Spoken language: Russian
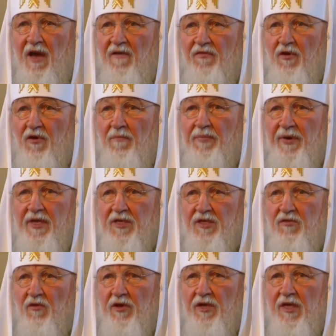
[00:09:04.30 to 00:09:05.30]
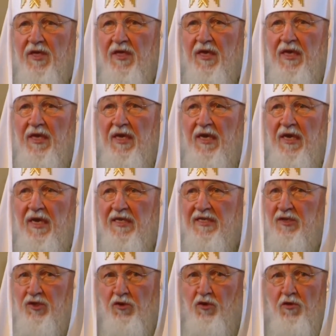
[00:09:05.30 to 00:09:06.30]
в нем происходит.
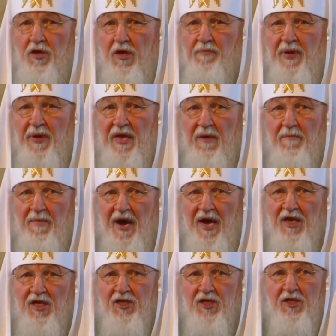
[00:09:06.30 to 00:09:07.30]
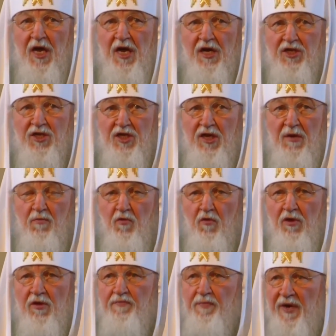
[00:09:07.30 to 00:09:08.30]
Значит, он не понимает, к чему
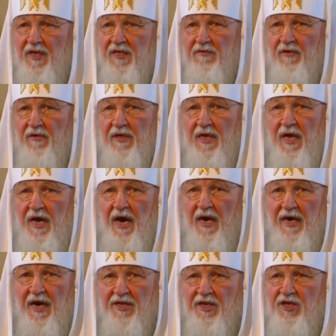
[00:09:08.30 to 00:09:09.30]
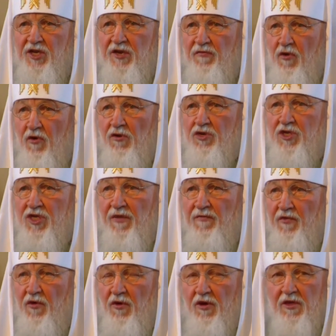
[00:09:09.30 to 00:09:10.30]
он призван, ради чего он
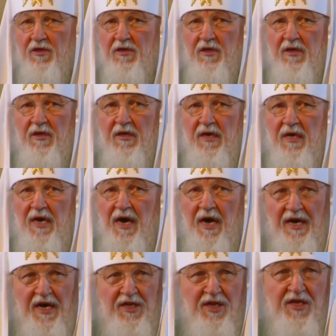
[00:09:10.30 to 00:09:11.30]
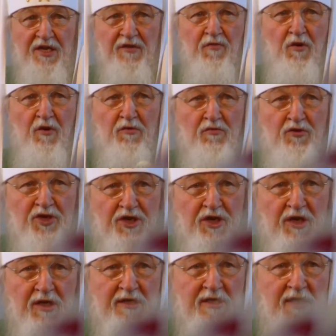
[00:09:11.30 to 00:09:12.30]
живет, ради чего он
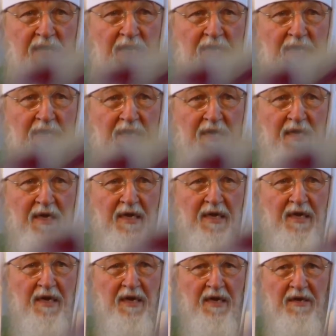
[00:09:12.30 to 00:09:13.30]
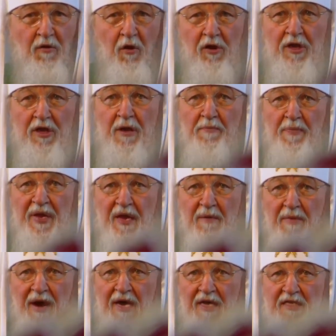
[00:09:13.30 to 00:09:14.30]
учился. Он не
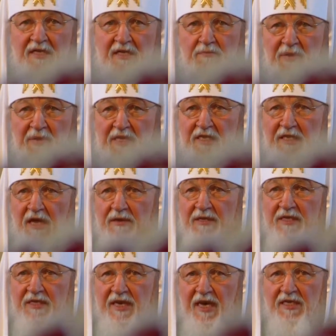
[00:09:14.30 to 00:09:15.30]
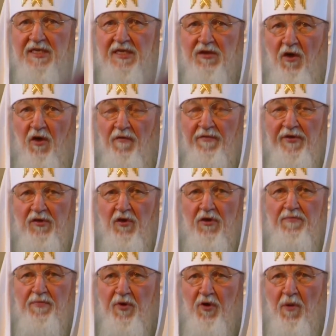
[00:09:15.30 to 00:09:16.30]
понимает смысла тех слов и той
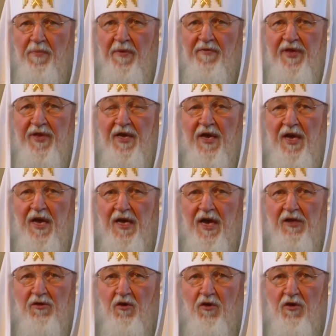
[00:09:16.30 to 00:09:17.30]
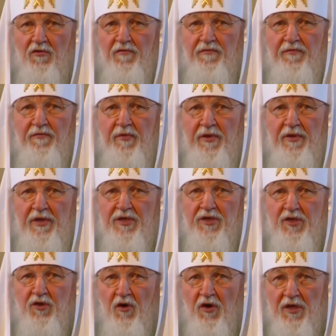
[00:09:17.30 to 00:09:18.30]
проповеди, которую он
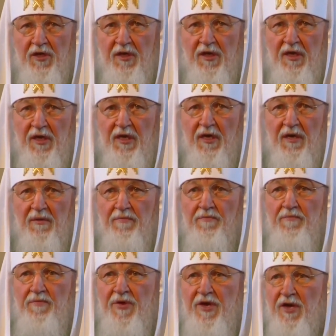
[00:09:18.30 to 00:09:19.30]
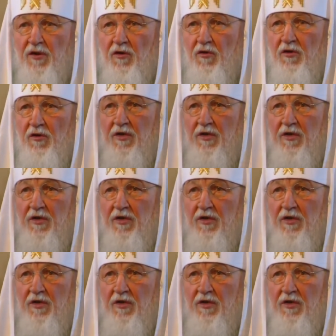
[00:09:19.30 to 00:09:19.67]
несет миру,